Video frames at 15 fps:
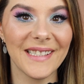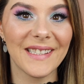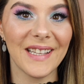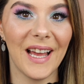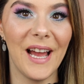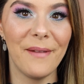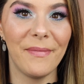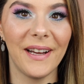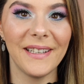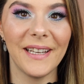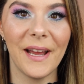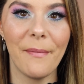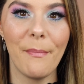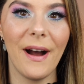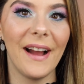ist einmal
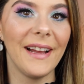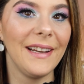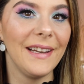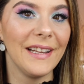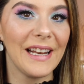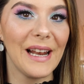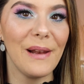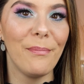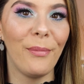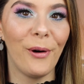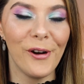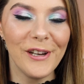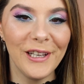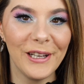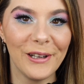der My Little
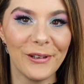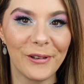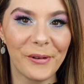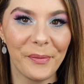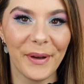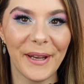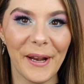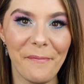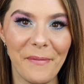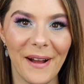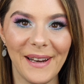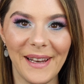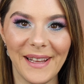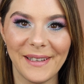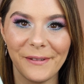Pony Look mit der
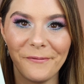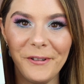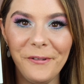Palette.